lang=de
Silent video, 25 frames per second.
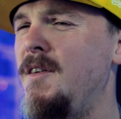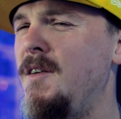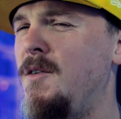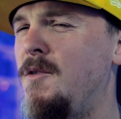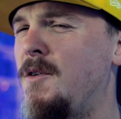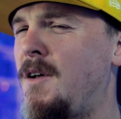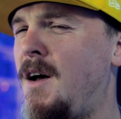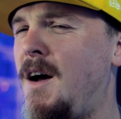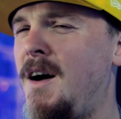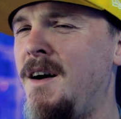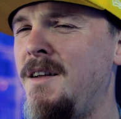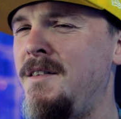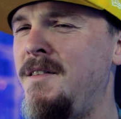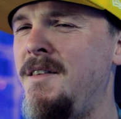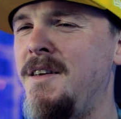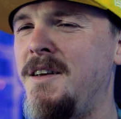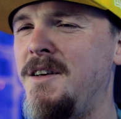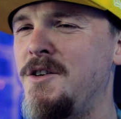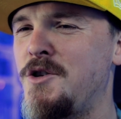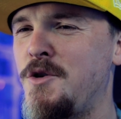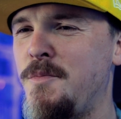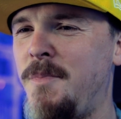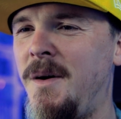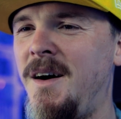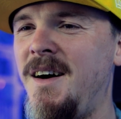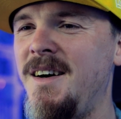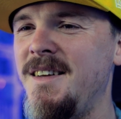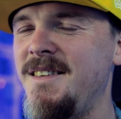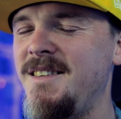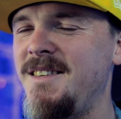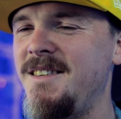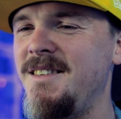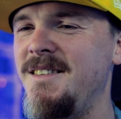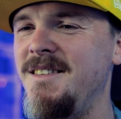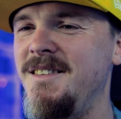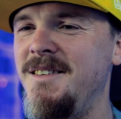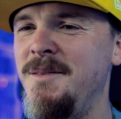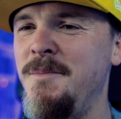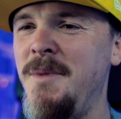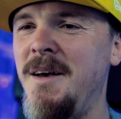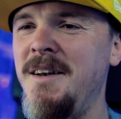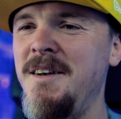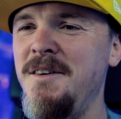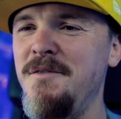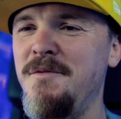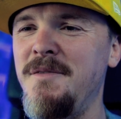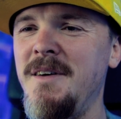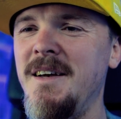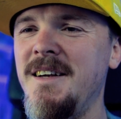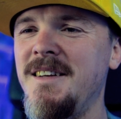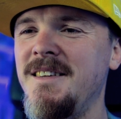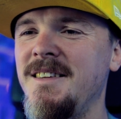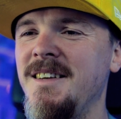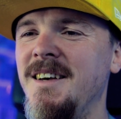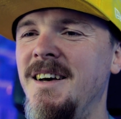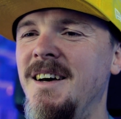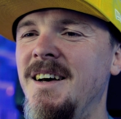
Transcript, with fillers: oder 80 gespart im Endeffekt.